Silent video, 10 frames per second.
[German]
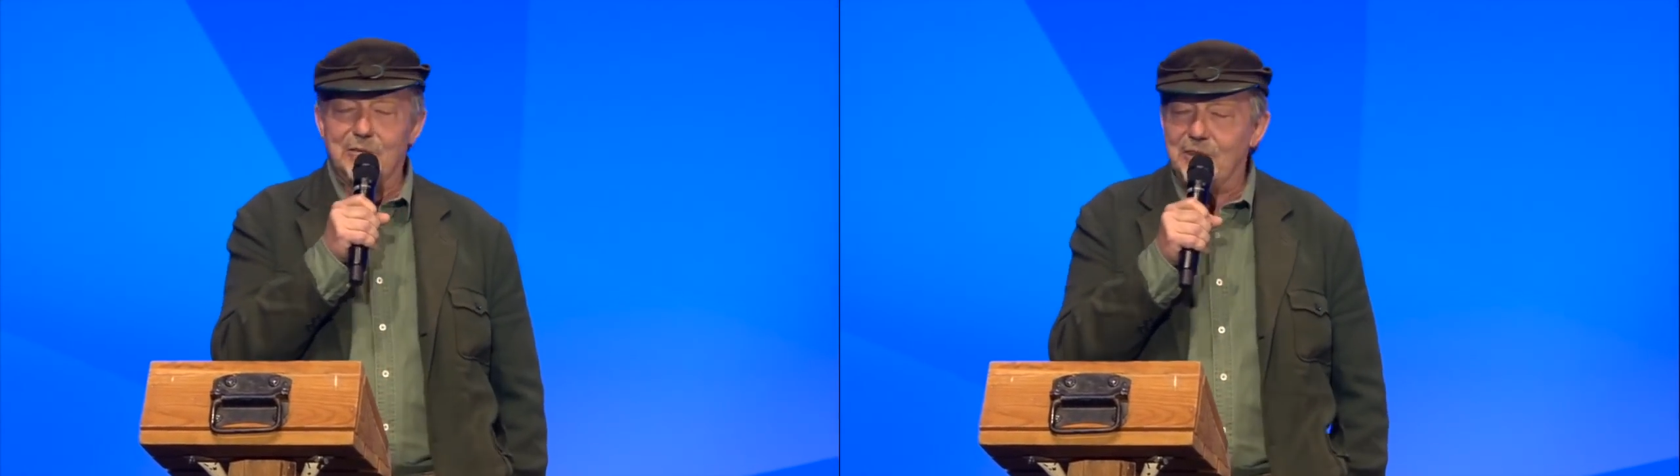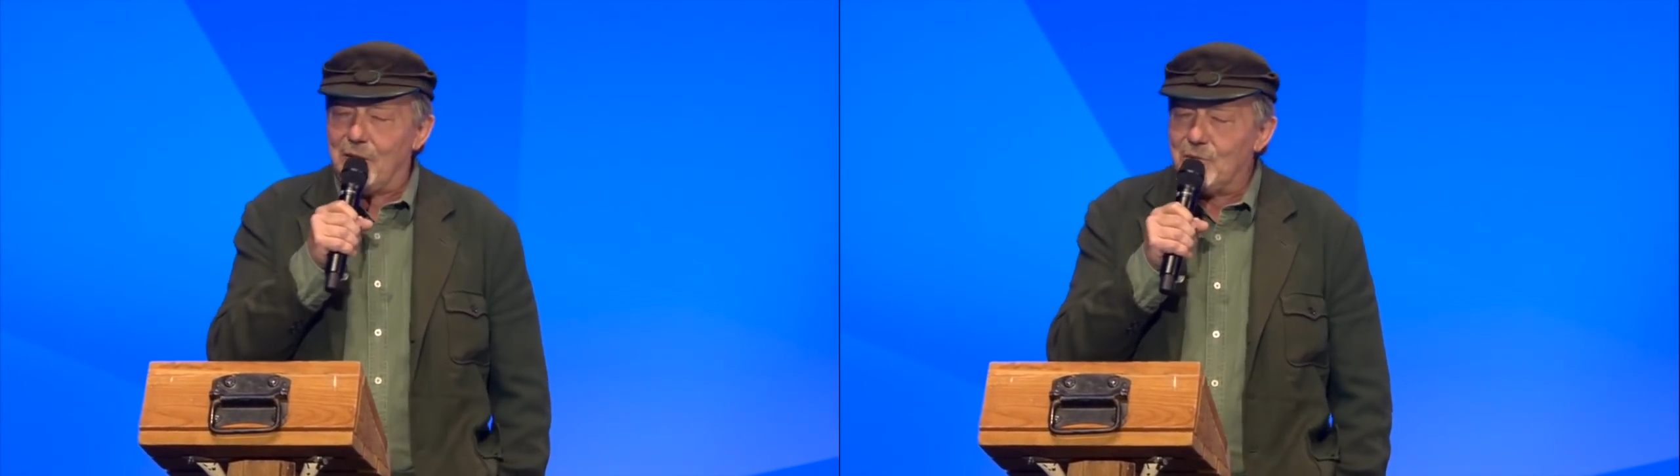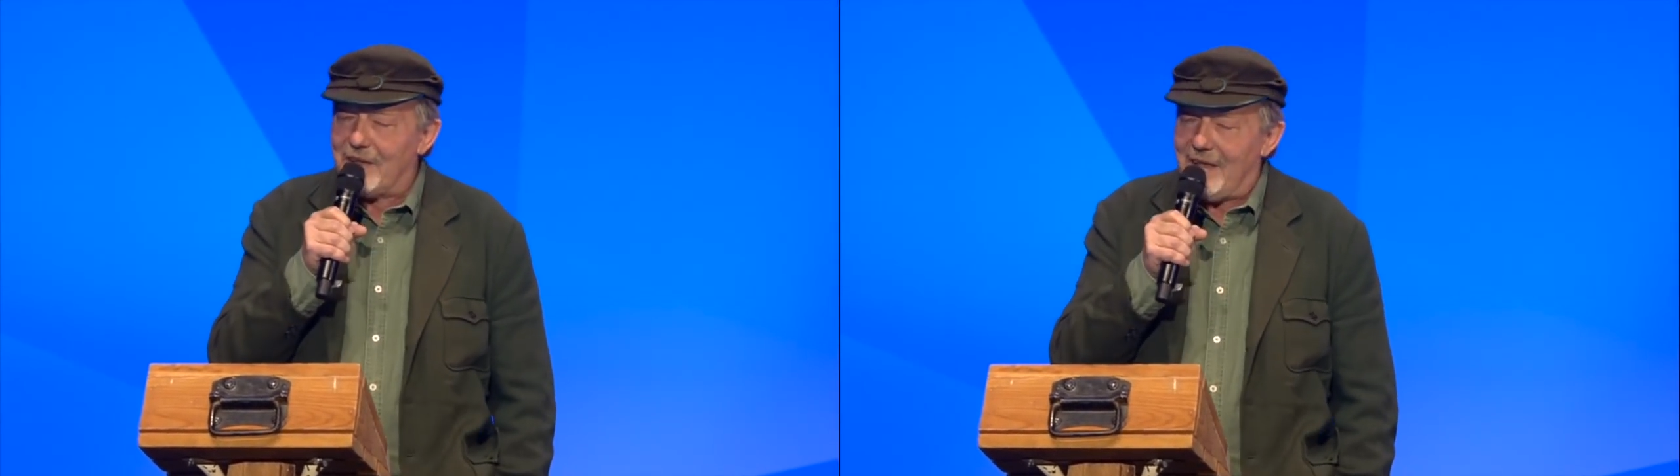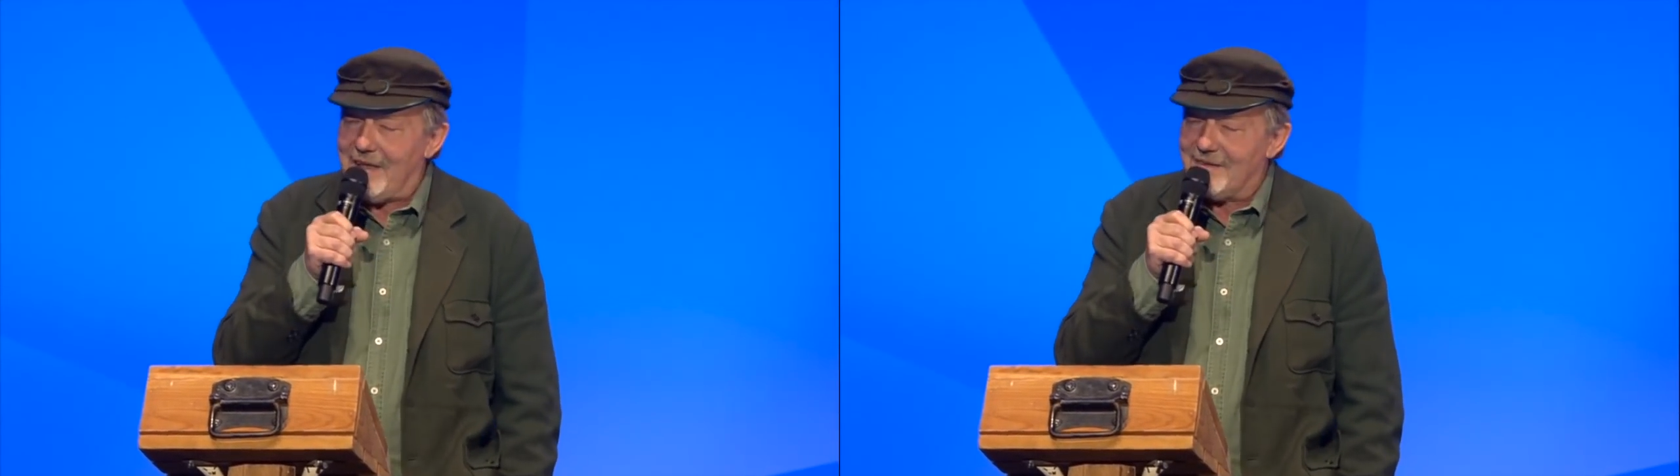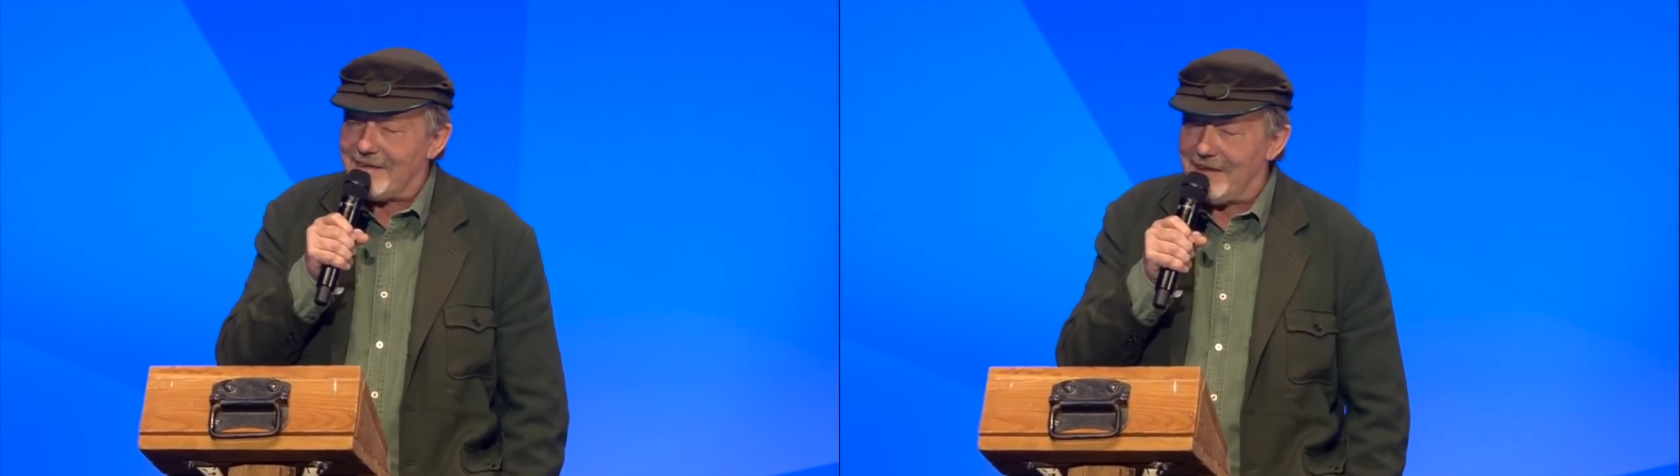Aus lauter
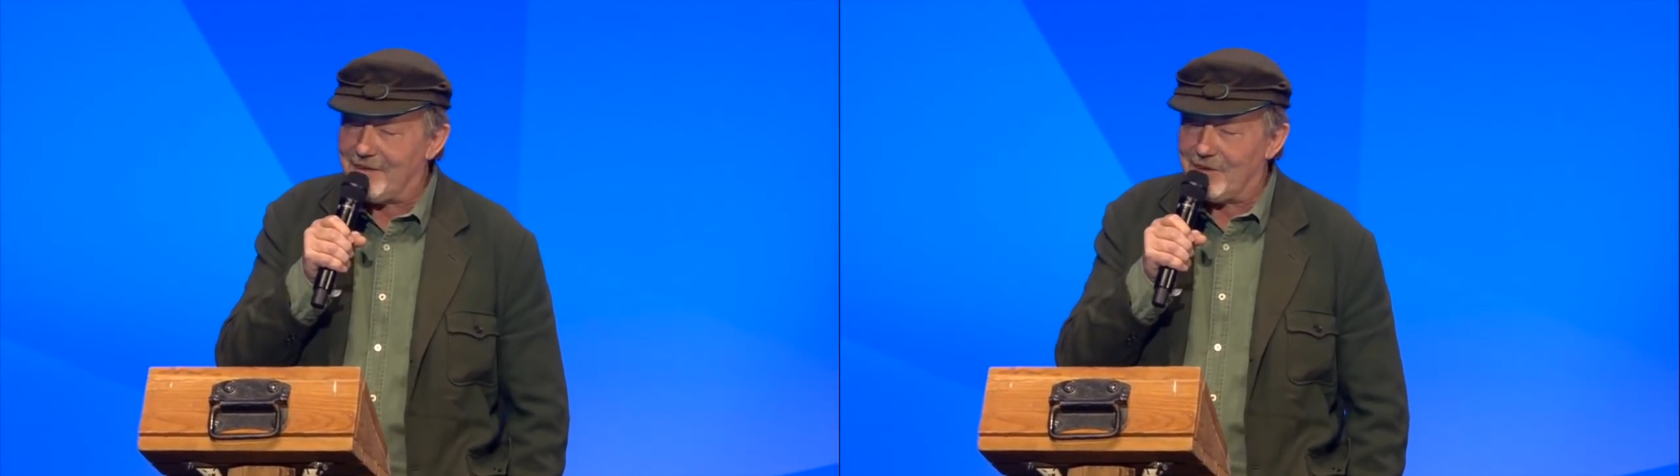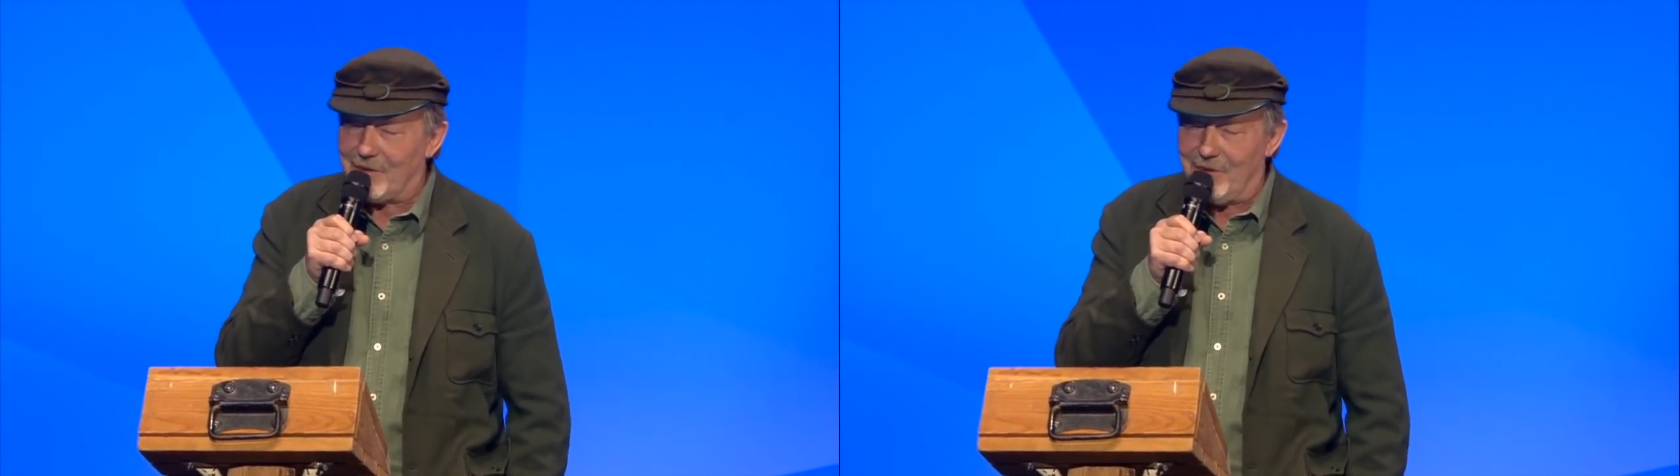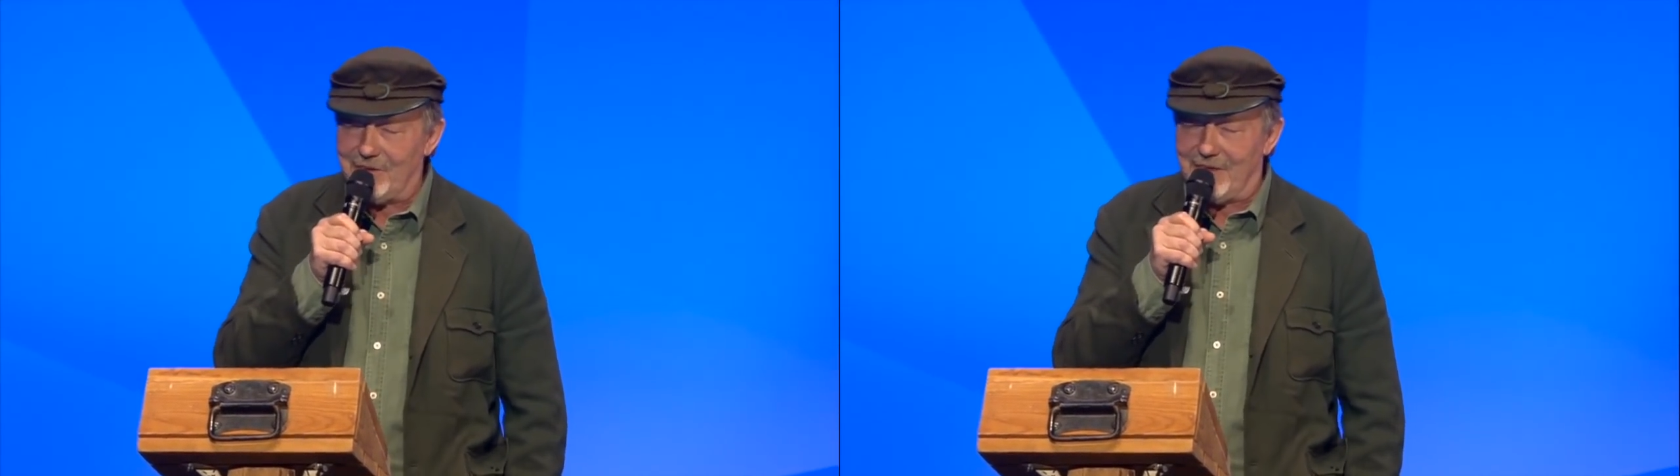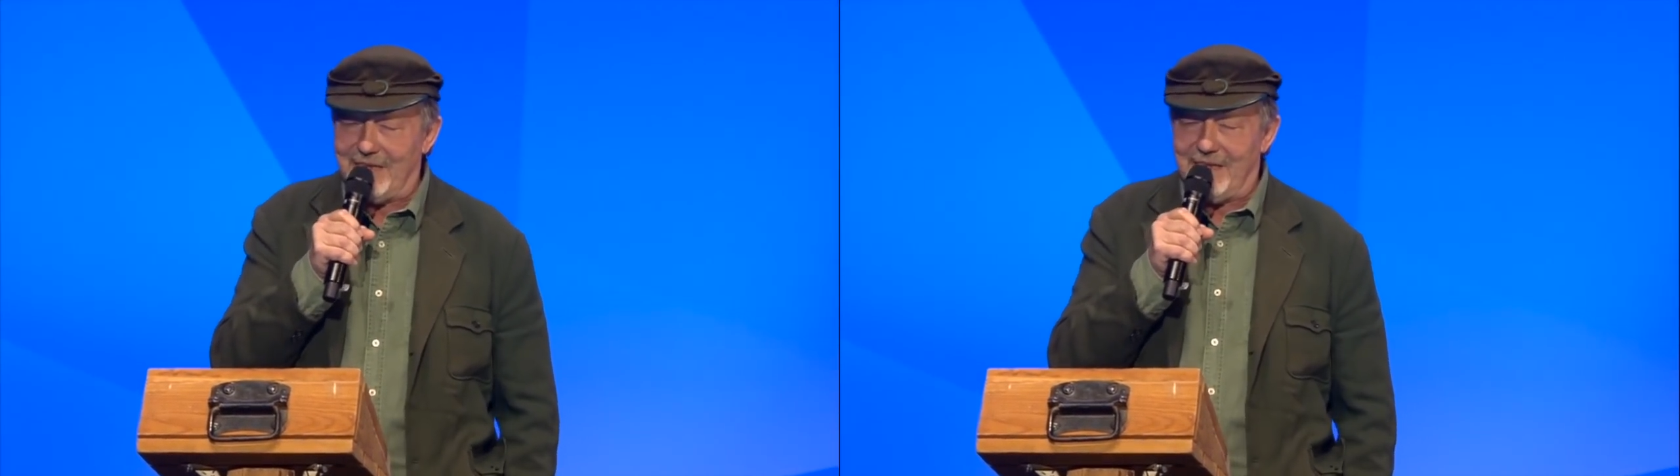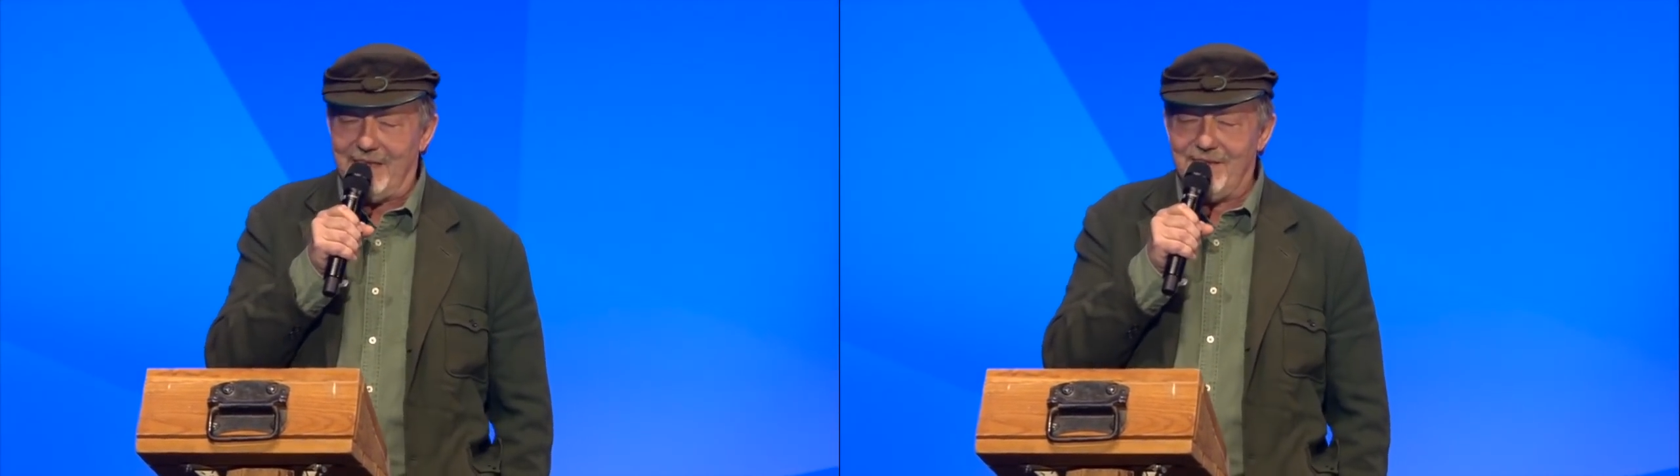Angst, andere könnten dann
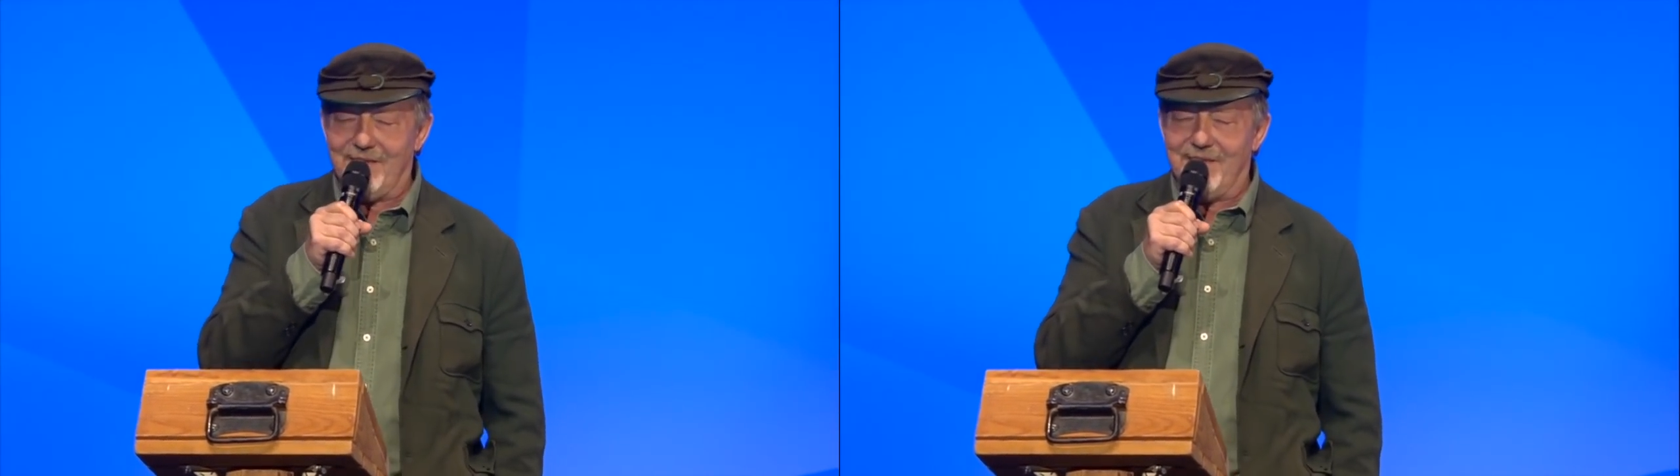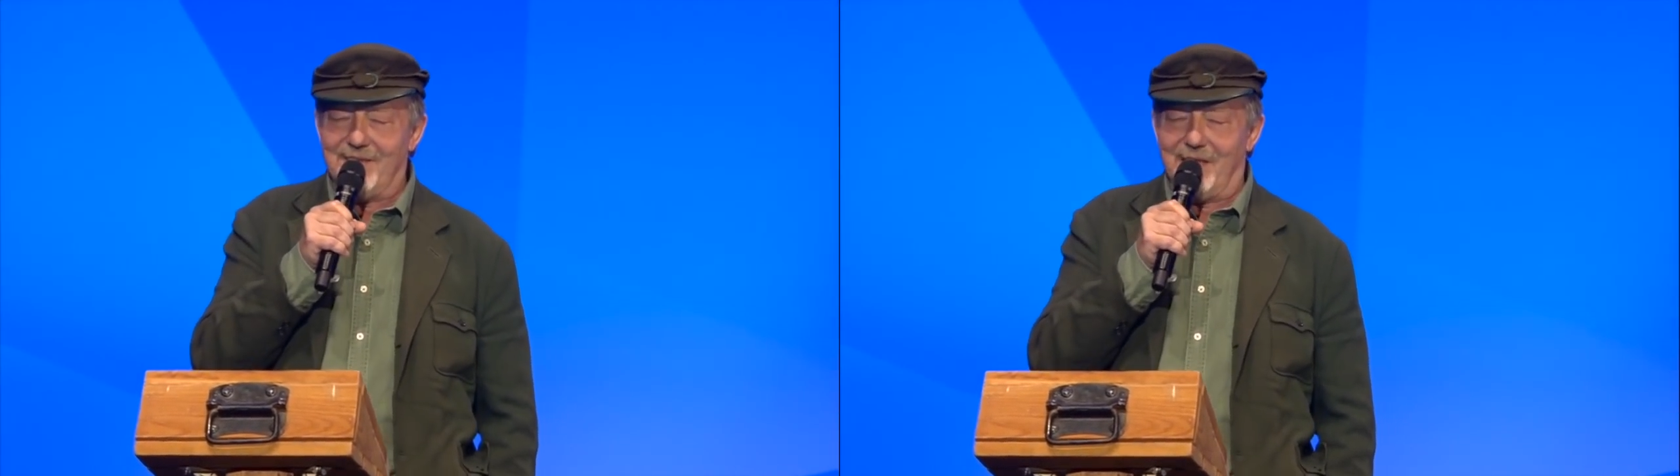ja hinziehen,